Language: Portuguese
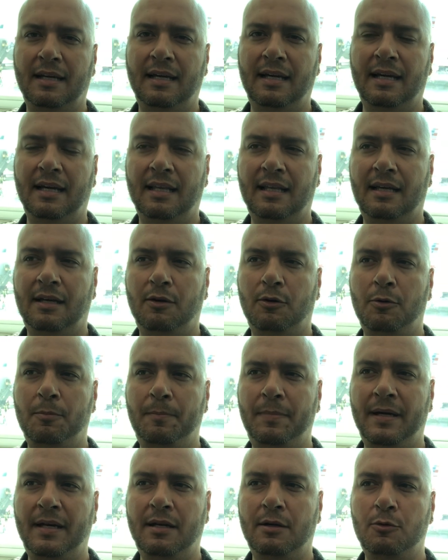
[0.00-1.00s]
ela
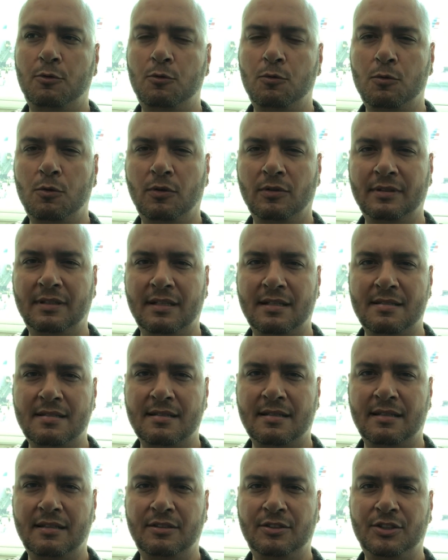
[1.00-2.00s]
opera com
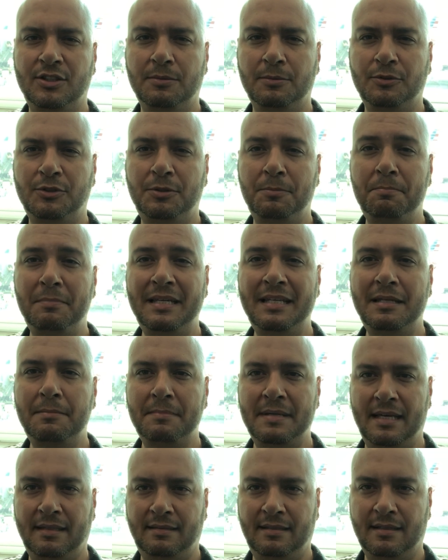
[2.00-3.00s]
ondas que eles chamam de
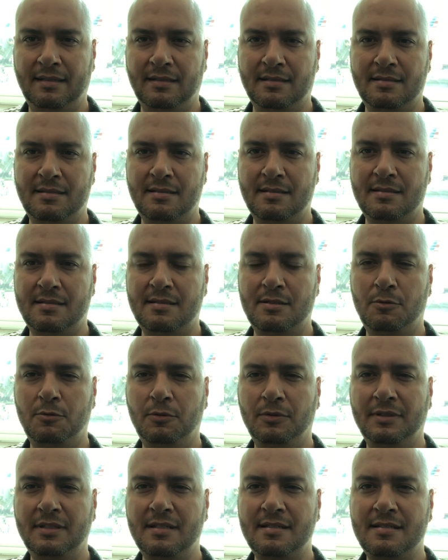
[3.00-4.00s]
milimétricas, são
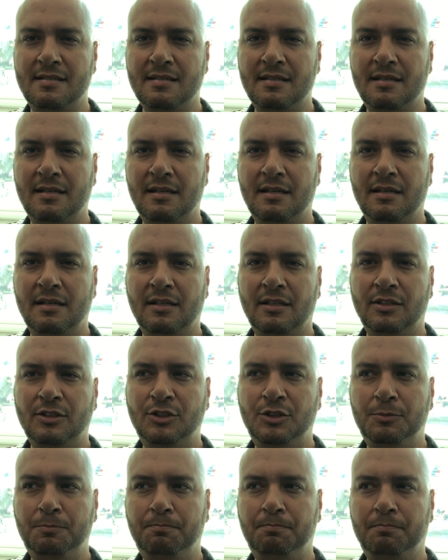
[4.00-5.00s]
ondas
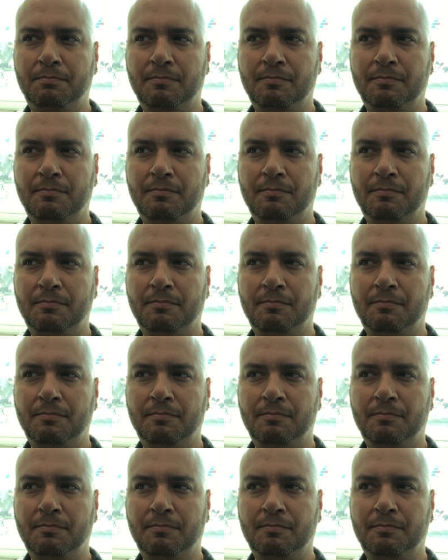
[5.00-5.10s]
de,